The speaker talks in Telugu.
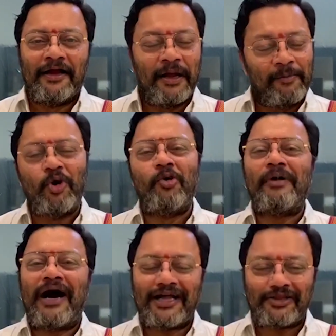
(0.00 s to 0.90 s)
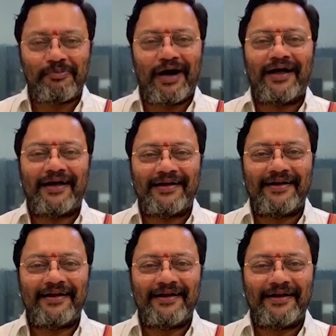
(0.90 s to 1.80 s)
నమో మహాత్మా
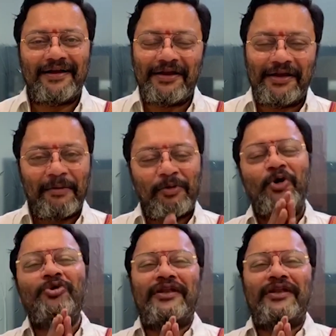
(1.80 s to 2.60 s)
నమో